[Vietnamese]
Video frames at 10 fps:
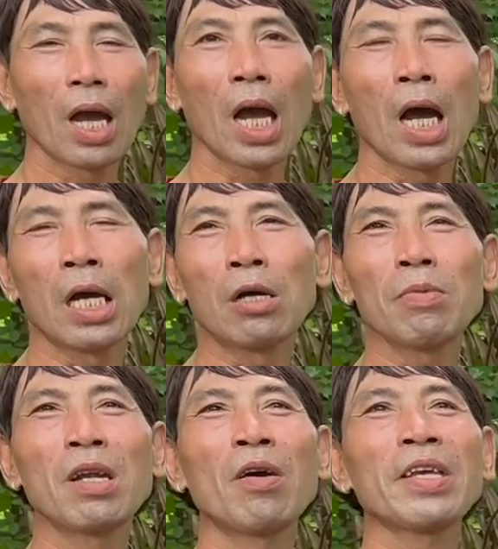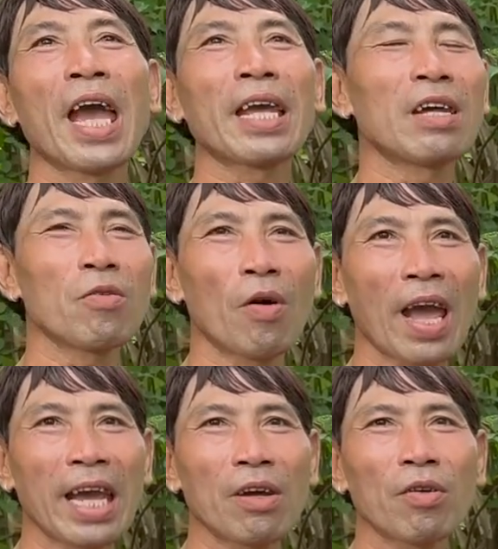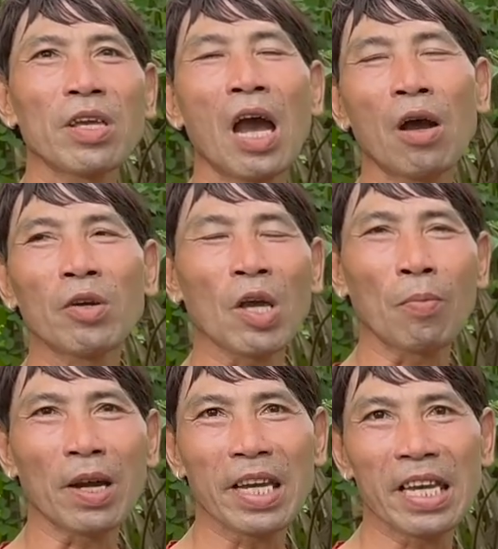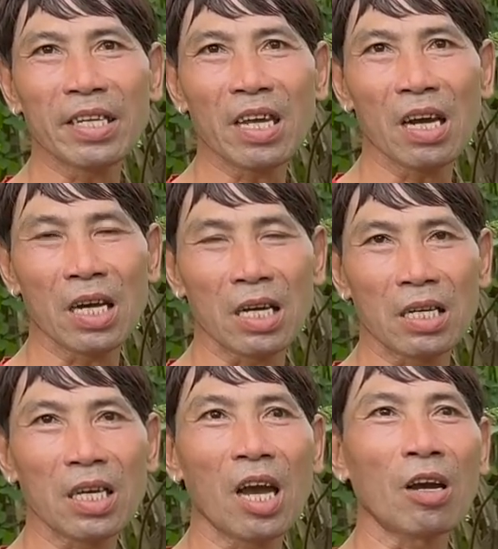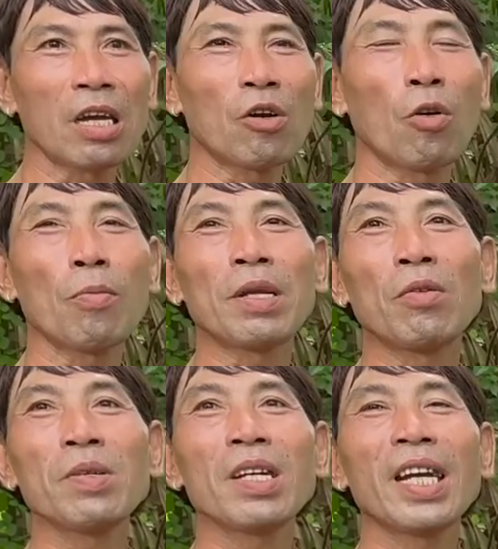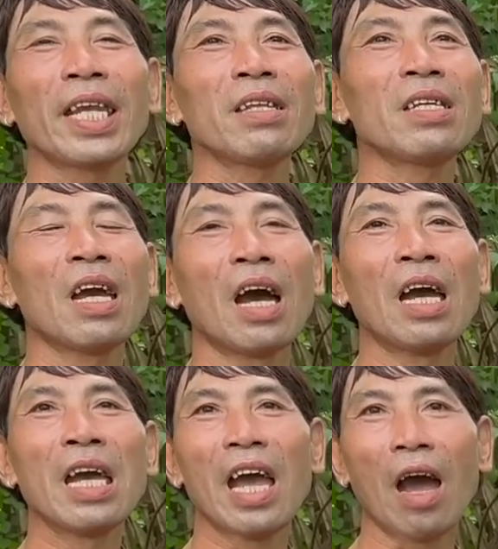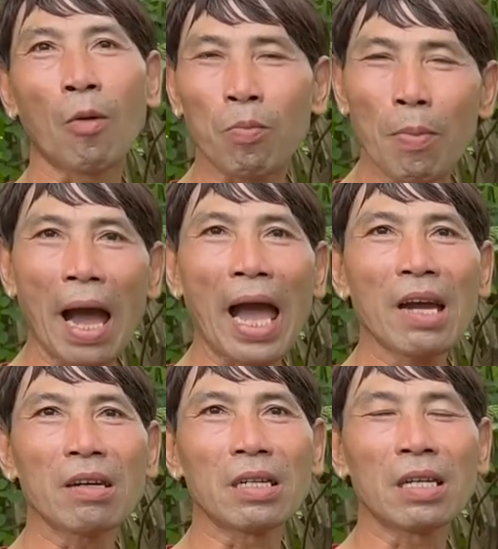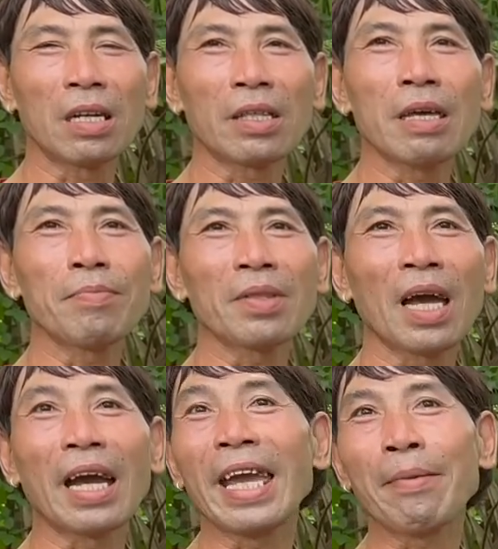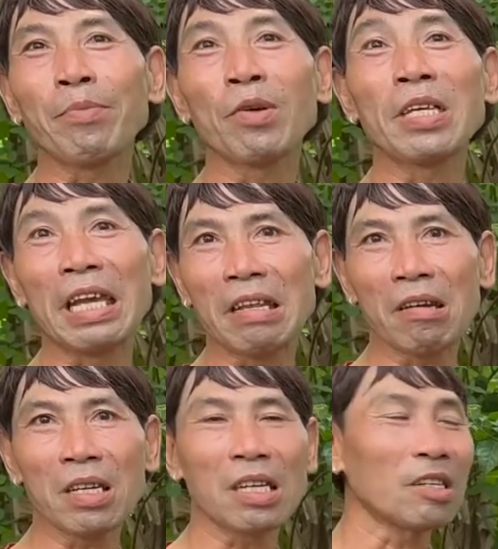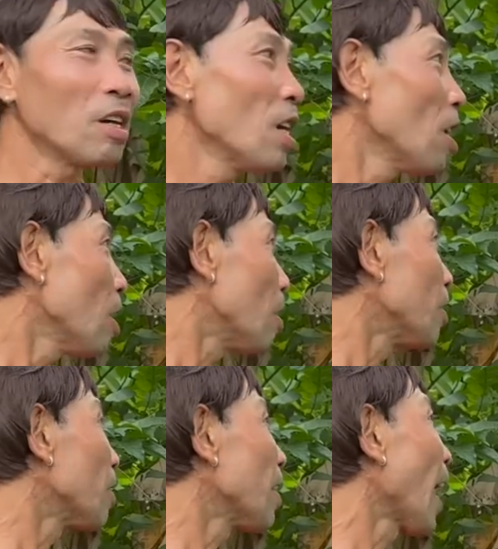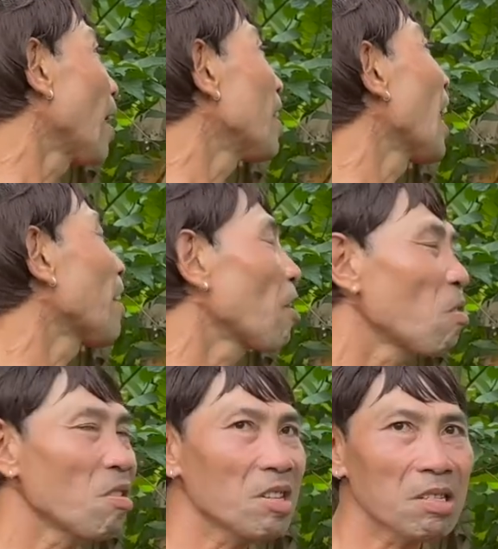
ờ à, cũng như đó nhà vậy đâu còn ai đâu có vợ có chồng ra riêng hết trơn rồi à. giờ thì còn của mình út dứt gánh giờ ổng bả rồi, rồi thêm thằng em nó vậy đó rồi ừ, nặng là nặng nó